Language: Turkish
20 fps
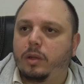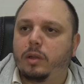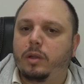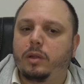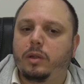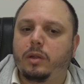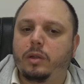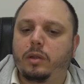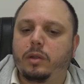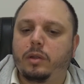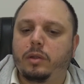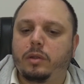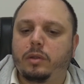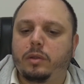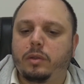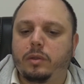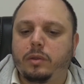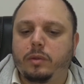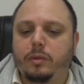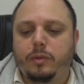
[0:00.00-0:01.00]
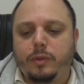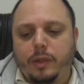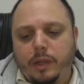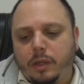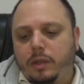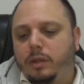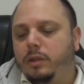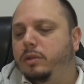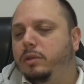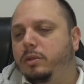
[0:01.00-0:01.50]
Ee,
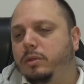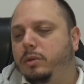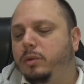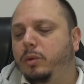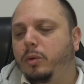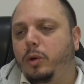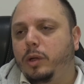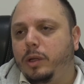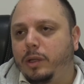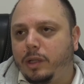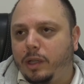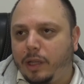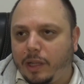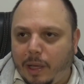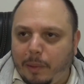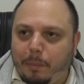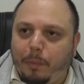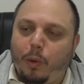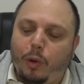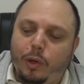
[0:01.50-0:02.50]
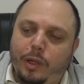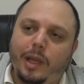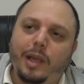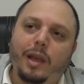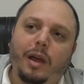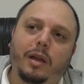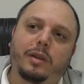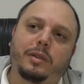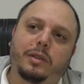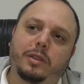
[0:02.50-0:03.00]
ve iki
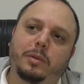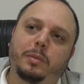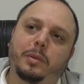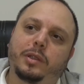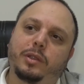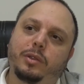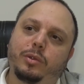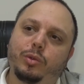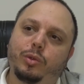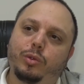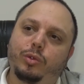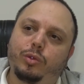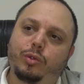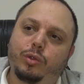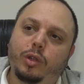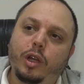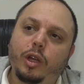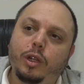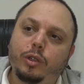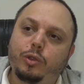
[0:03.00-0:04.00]
bölgeyi arttırmak istiyoruz.